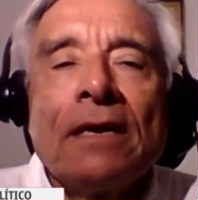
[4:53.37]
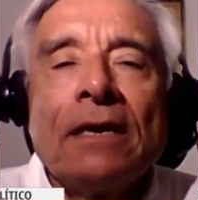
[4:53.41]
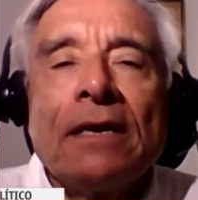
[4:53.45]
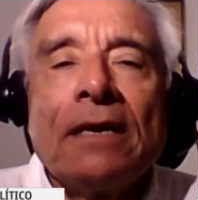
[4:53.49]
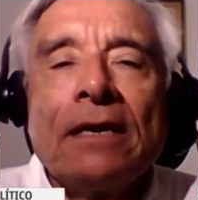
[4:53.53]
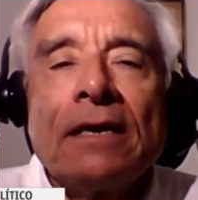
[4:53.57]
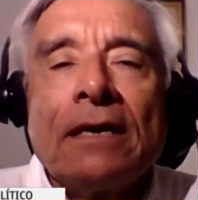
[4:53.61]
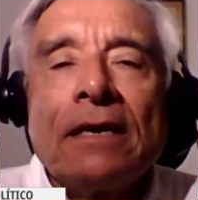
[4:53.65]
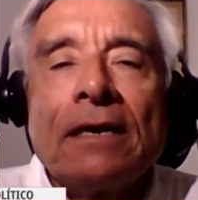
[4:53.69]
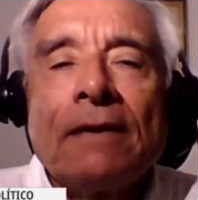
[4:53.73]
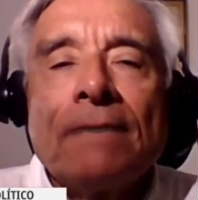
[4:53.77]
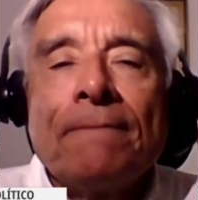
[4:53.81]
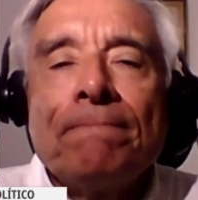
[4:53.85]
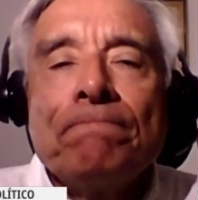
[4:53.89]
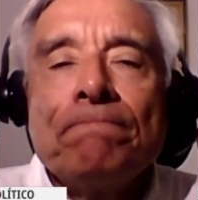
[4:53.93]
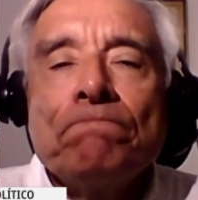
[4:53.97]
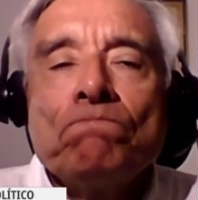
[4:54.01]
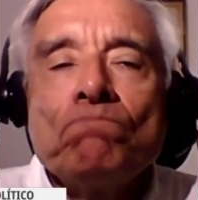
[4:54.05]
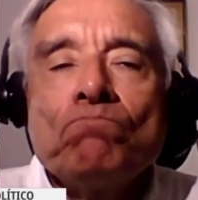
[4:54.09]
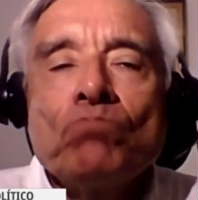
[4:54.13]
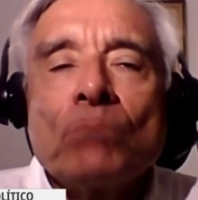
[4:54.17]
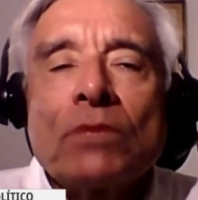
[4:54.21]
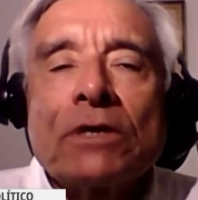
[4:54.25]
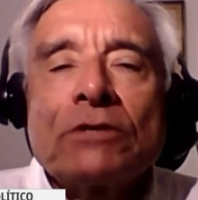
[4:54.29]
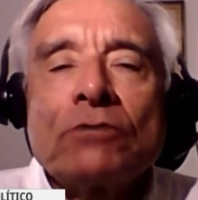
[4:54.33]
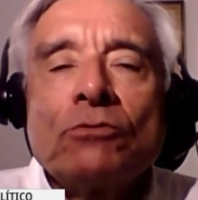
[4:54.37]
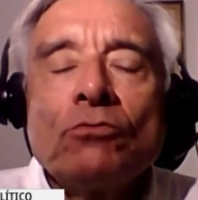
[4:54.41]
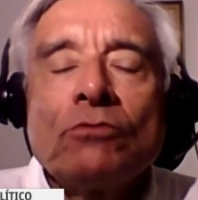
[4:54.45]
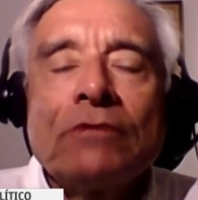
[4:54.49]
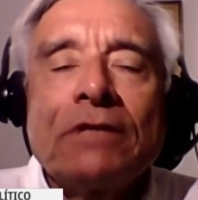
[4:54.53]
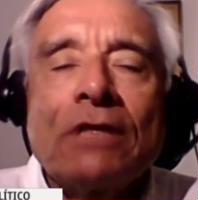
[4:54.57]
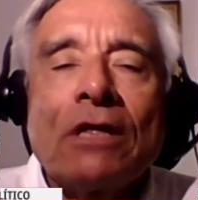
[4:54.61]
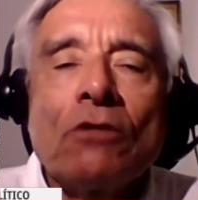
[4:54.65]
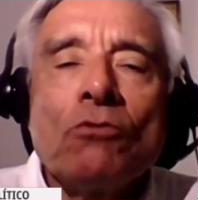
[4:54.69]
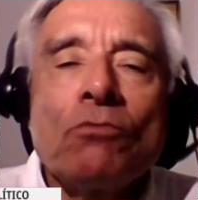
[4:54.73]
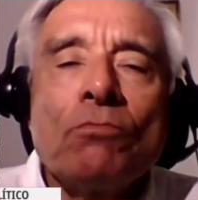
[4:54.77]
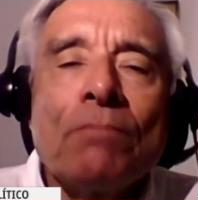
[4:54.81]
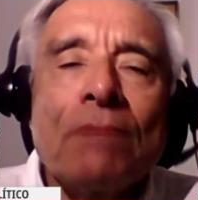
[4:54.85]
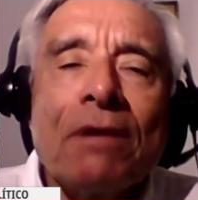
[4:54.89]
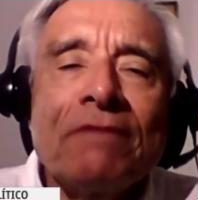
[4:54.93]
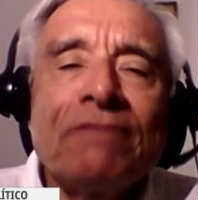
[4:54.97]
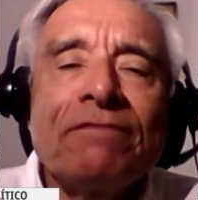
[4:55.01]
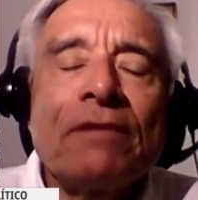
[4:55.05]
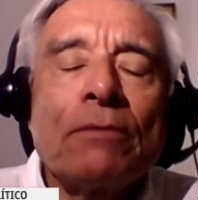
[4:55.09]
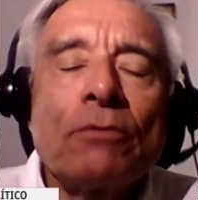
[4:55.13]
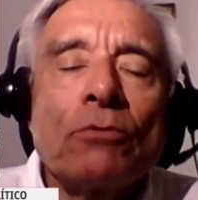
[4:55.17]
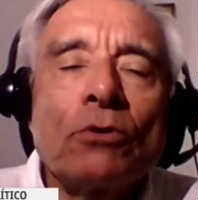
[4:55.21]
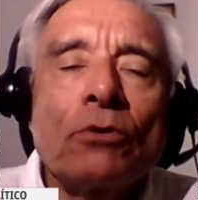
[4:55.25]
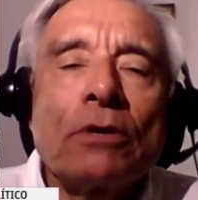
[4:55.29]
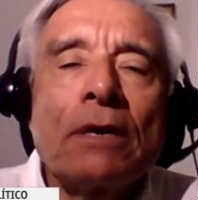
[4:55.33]
eh, resultados más
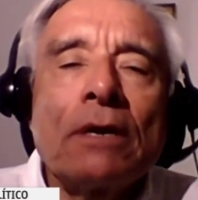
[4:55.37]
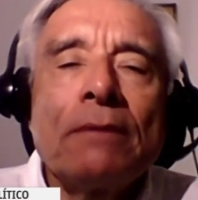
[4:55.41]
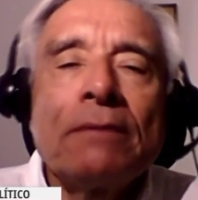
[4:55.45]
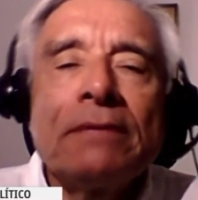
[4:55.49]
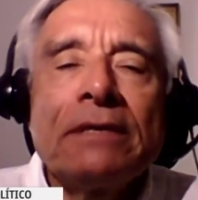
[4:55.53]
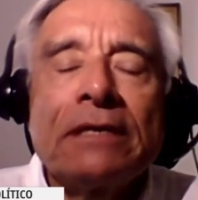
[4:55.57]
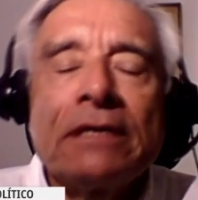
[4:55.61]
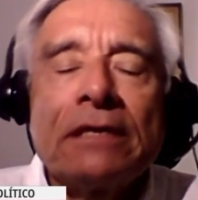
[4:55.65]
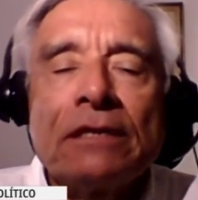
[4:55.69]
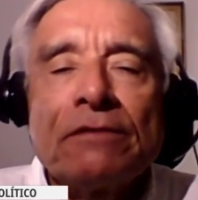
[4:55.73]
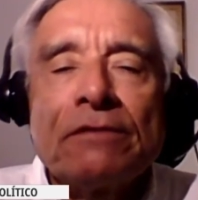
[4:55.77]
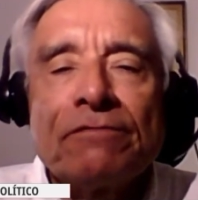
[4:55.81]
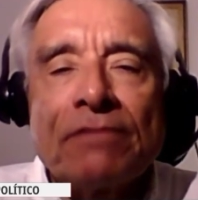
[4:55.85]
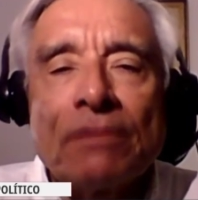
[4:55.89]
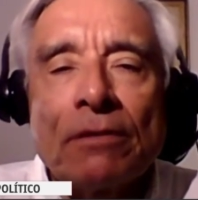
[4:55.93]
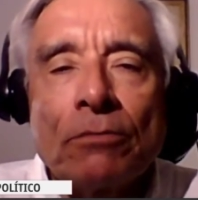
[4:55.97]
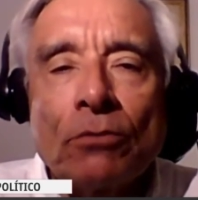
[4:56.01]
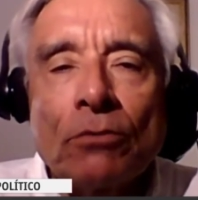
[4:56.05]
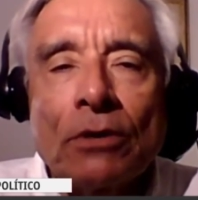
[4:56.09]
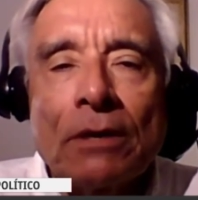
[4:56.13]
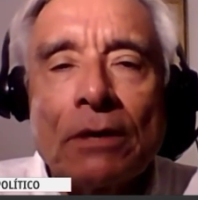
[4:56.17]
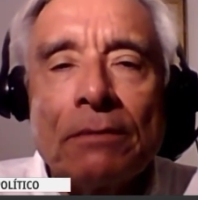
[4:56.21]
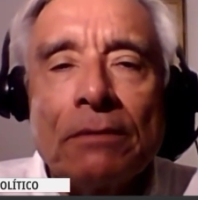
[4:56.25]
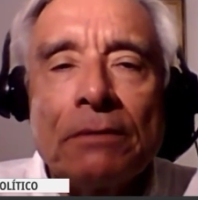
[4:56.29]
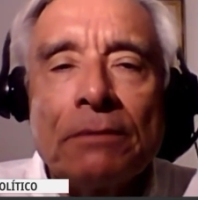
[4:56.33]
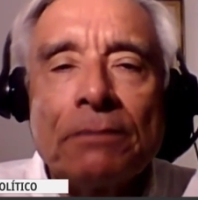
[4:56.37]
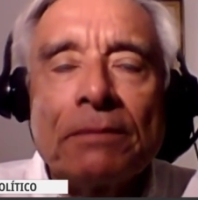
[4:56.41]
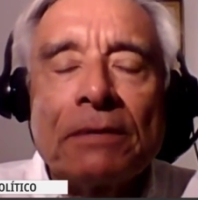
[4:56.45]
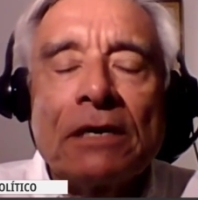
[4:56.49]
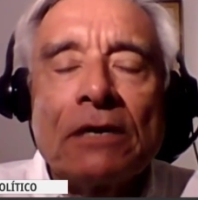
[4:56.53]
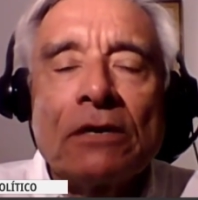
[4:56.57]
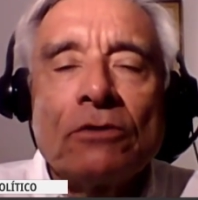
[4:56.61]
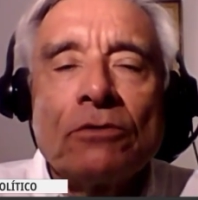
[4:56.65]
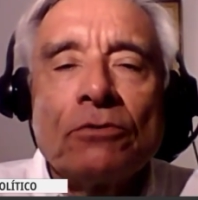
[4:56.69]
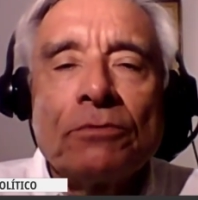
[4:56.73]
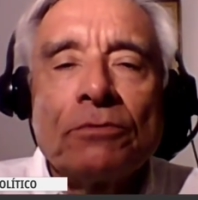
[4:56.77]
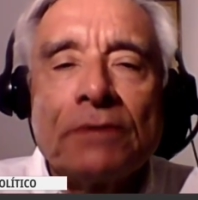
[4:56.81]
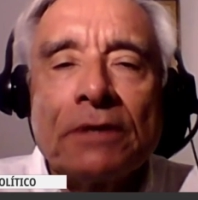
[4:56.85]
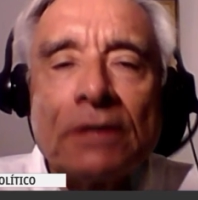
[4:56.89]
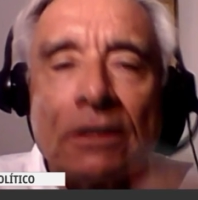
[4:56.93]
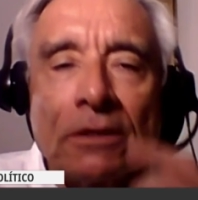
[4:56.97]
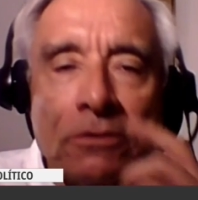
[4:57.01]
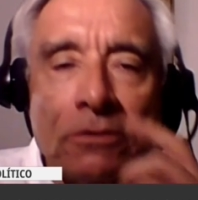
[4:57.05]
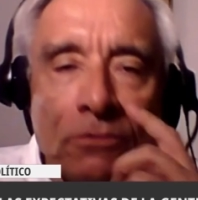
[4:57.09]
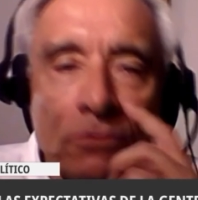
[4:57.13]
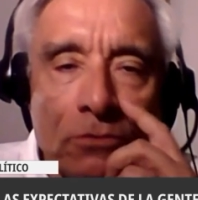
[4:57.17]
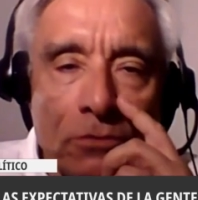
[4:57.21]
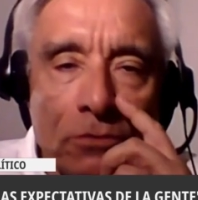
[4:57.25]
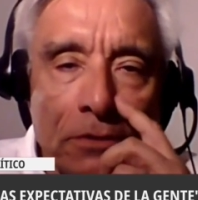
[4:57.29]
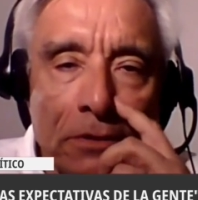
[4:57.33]
favorables que desfavorables para el
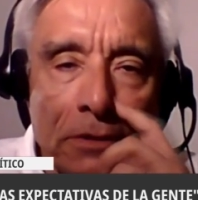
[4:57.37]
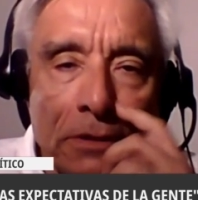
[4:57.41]
gobierno.